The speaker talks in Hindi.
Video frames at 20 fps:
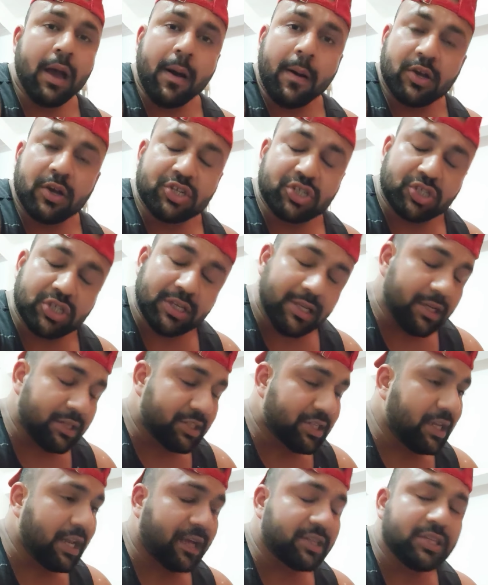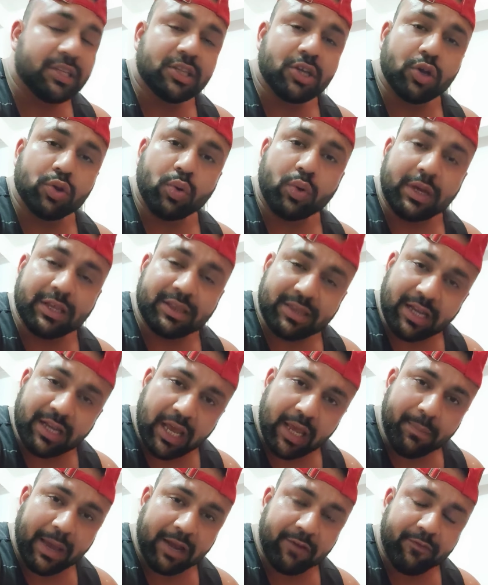शीला जीत के तो
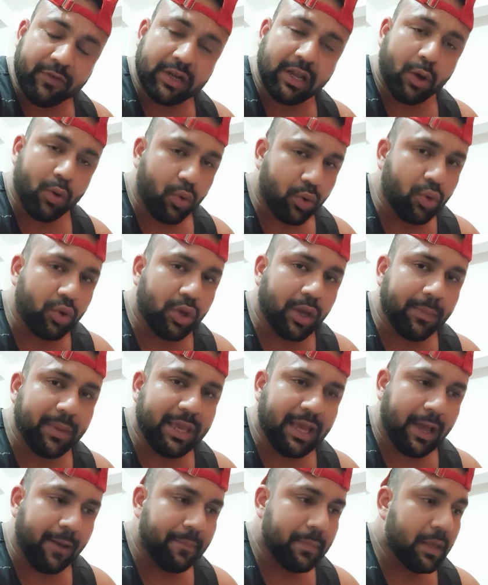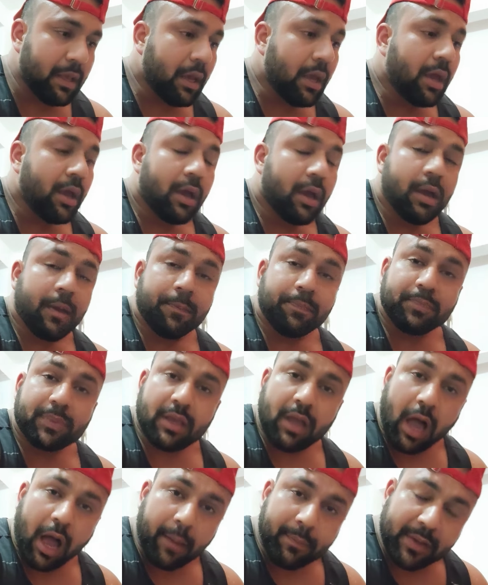कितने ही बेनिफिट है औरों के भी हैं
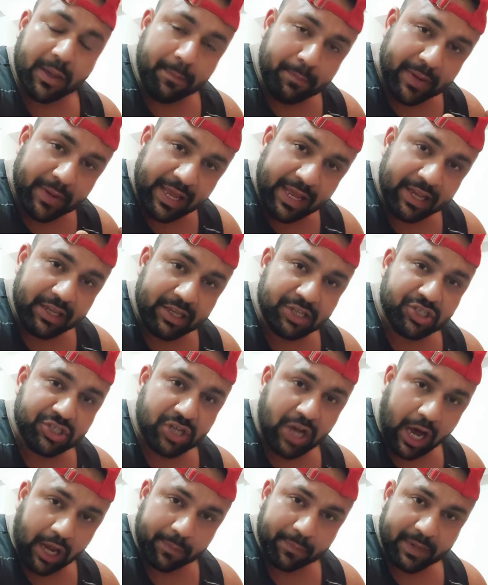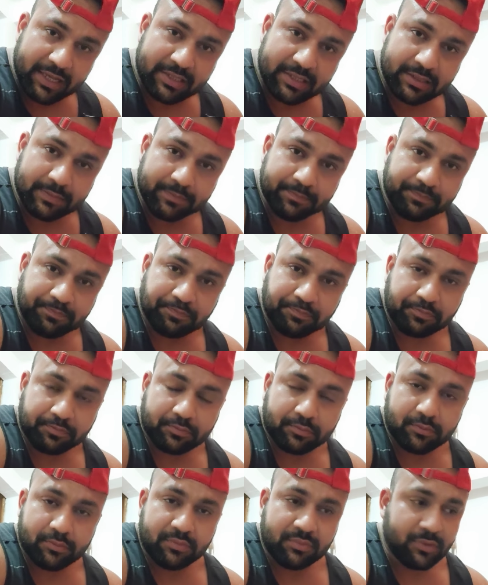आपकी ब्रेन की शार्पनेस
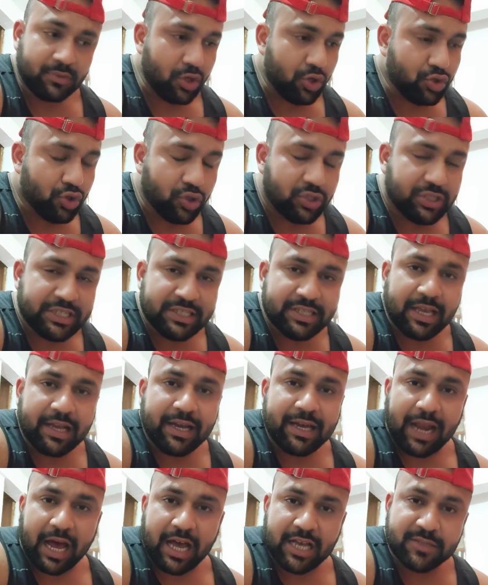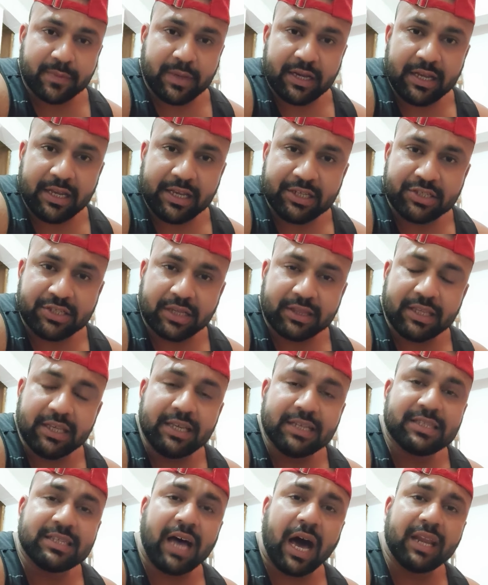जो चीज़ें ग्रास करने की शक्ति
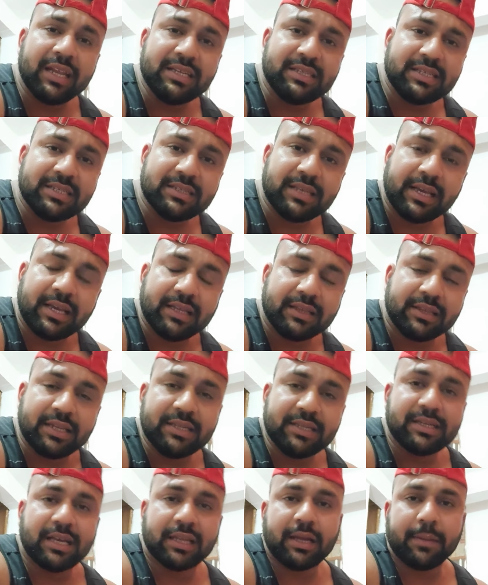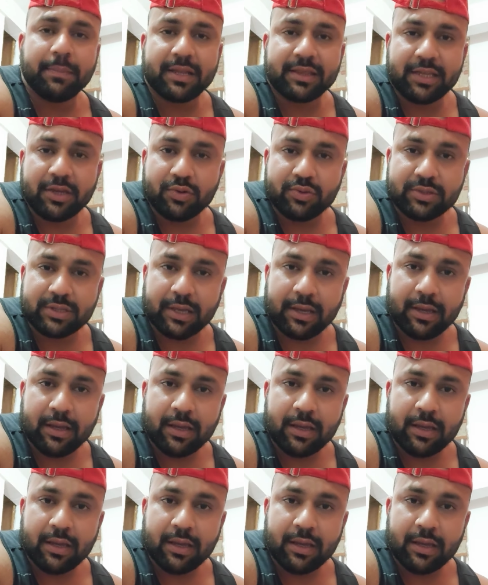ये सारी चीज़ें कितनी ज़्यादा बढ़ती हैं उससे